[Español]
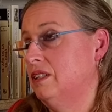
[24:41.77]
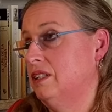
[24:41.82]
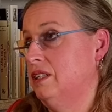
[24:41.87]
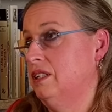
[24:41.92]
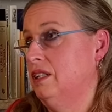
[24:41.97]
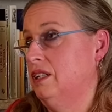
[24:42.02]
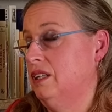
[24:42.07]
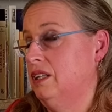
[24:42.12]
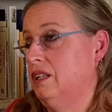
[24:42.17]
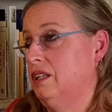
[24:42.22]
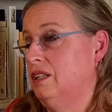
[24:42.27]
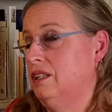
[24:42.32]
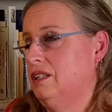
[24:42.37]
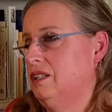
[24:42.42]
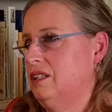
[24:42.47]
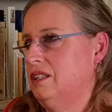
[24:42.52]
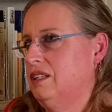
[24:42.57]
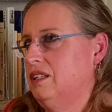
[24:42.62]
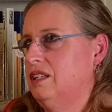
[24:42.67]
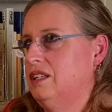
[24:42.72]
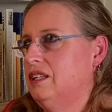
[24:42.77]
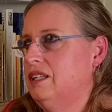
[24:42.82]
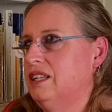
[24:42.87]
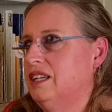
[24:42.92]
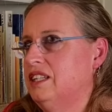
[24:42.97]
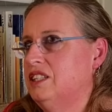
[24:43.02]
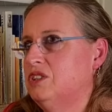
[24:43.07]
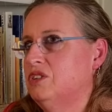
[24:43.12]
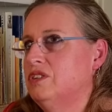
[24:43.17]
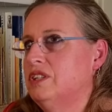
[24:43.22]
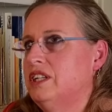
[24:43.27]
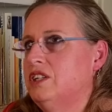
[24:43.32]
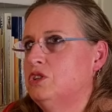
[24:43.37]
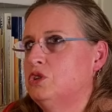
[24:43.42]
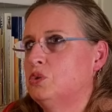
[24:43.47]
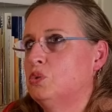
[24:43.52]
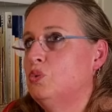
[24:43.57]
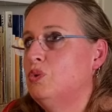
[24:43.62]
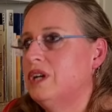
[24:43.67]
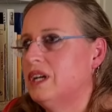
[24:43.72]
Y, y ahí es donde
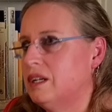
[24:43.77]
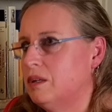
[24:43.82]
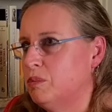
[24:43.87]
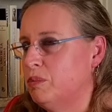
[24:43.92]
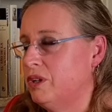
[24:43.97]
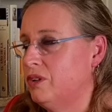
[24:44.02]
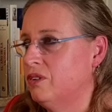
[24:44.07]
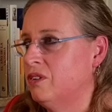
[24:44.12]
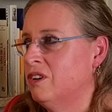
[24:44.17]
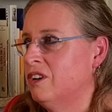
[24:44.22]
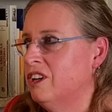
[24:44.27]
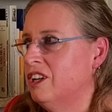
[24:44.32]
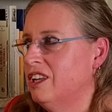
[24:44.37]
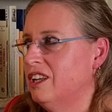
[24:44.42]
ellos curan, pero